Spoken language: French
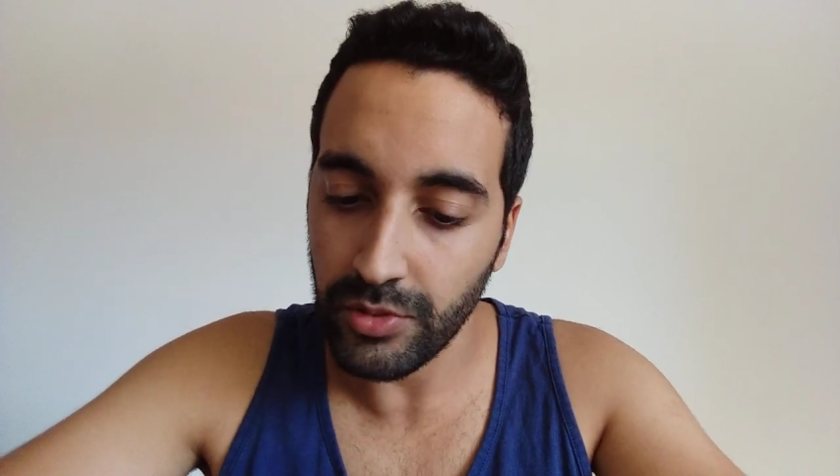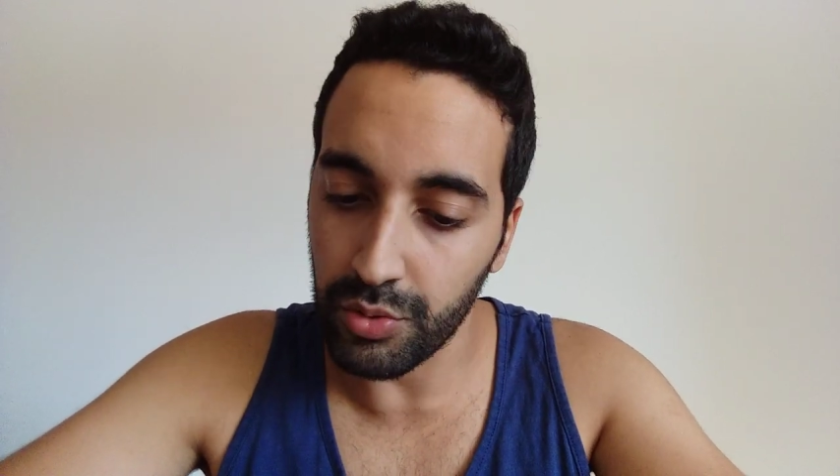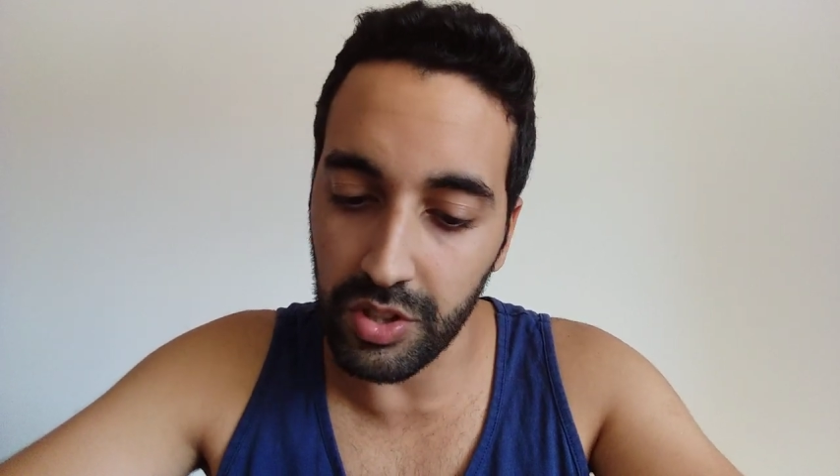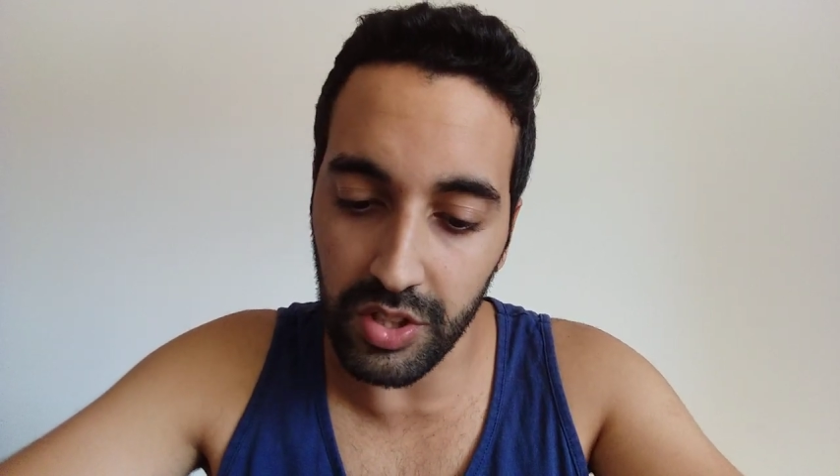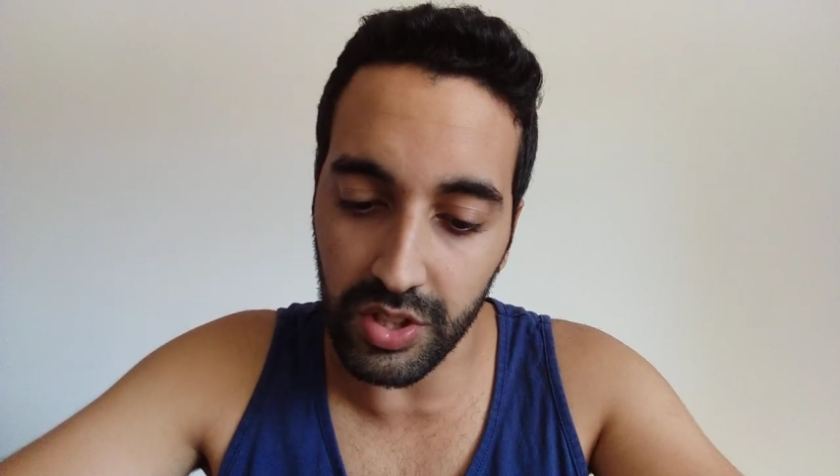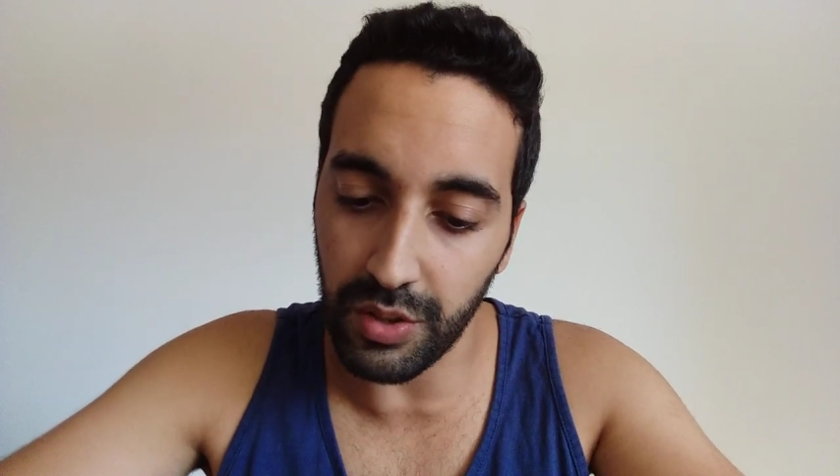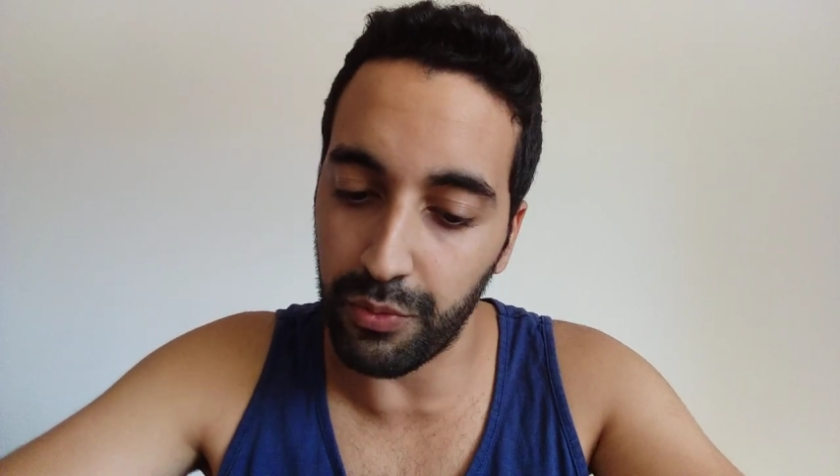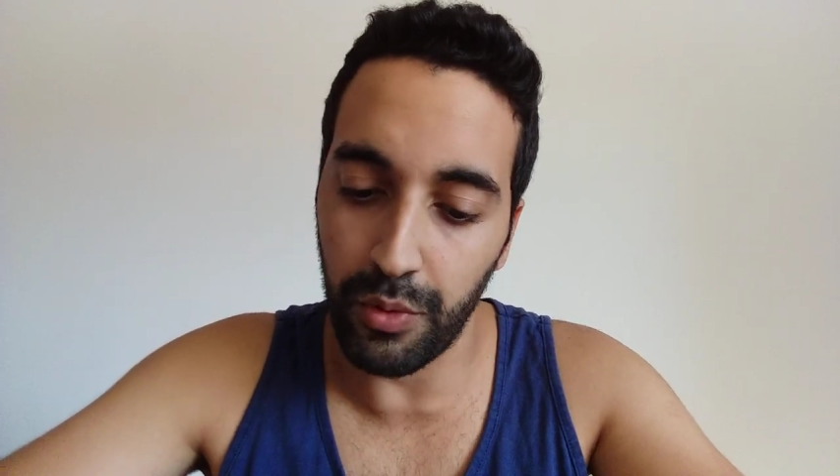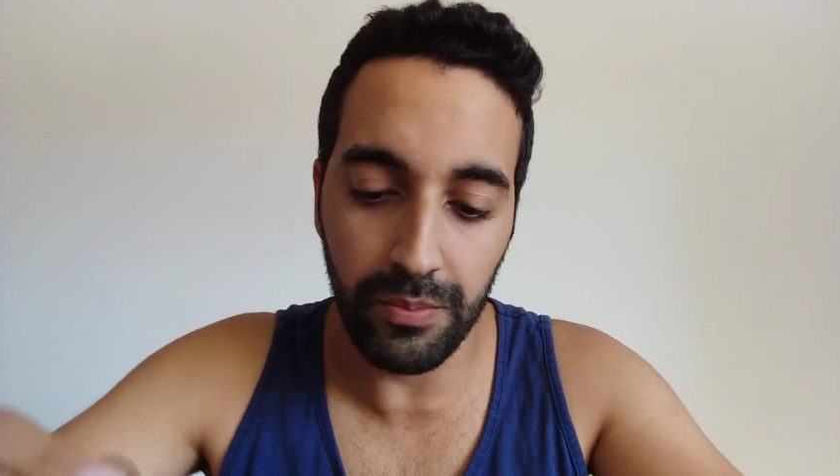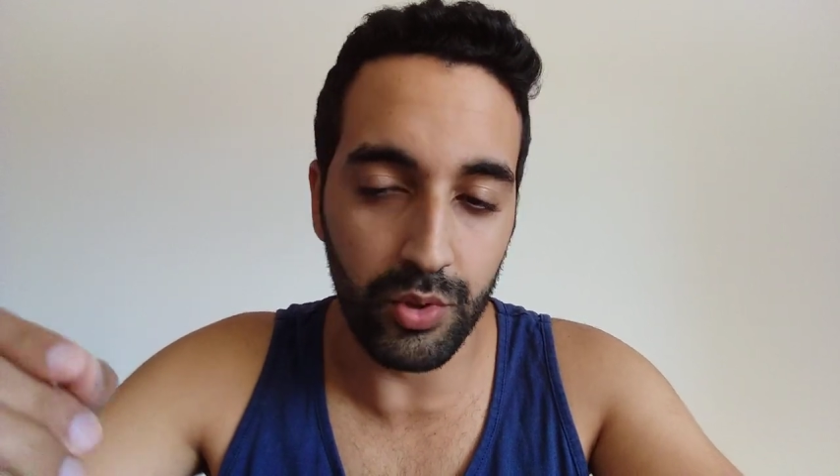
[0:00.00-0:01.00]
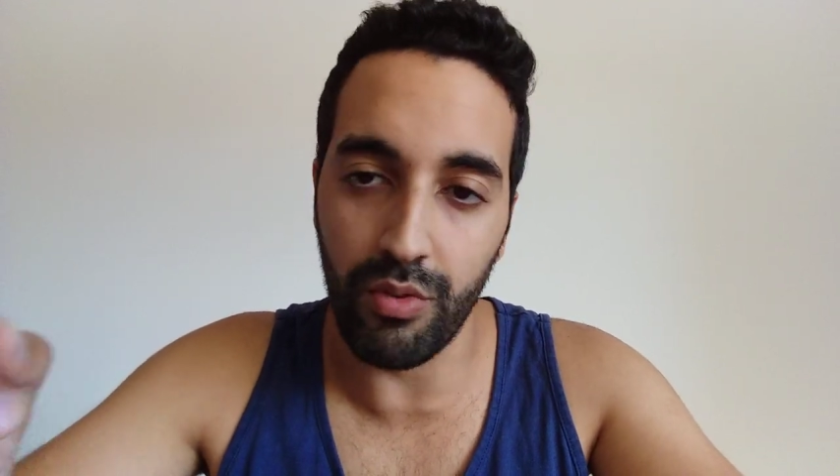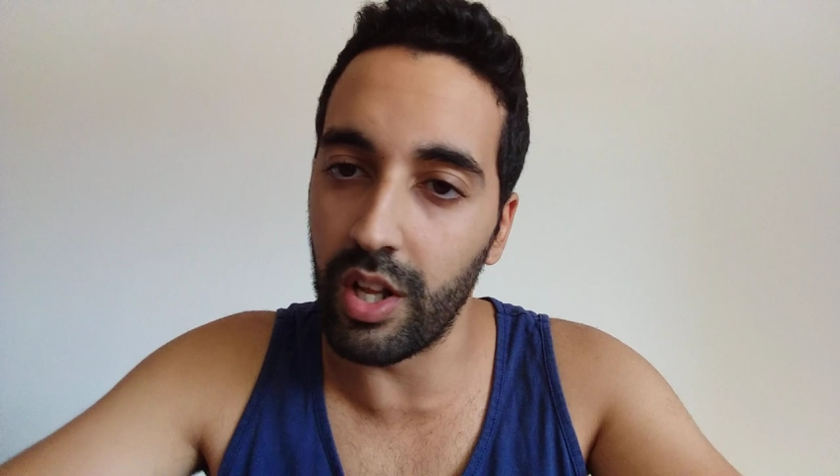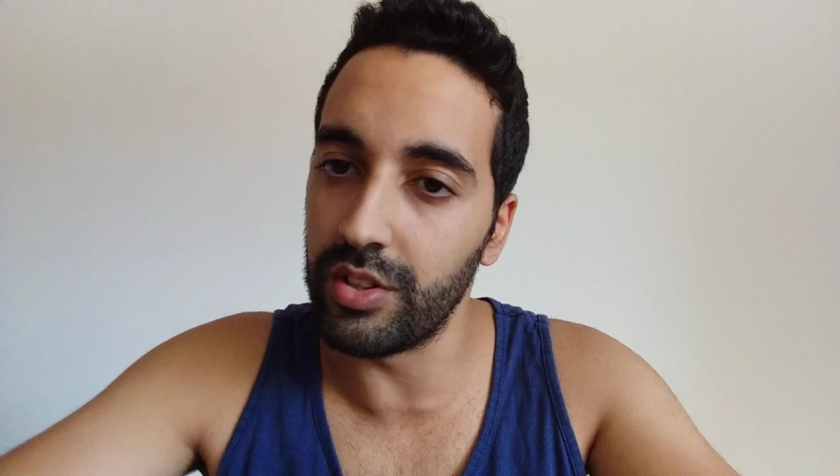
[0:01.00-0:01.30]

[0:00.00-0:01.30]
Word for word: Je vous ai dit ce qu'il faut. Nouvelle